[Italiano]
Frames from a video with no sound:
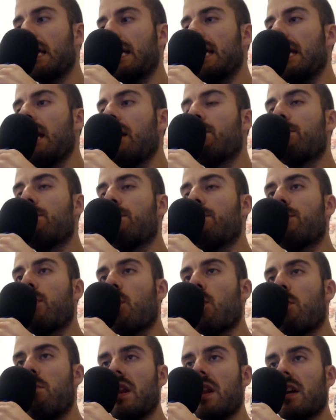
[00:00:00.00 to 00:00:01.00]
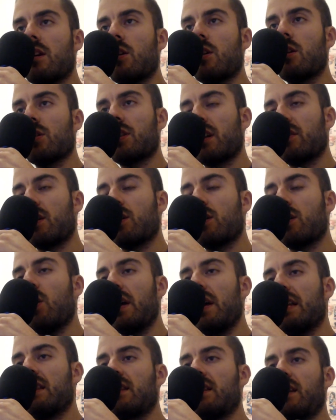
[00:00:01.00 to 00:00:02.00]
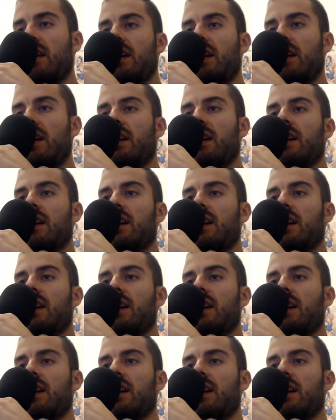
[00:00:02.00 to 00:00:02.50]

il pubblico, tra virgolette,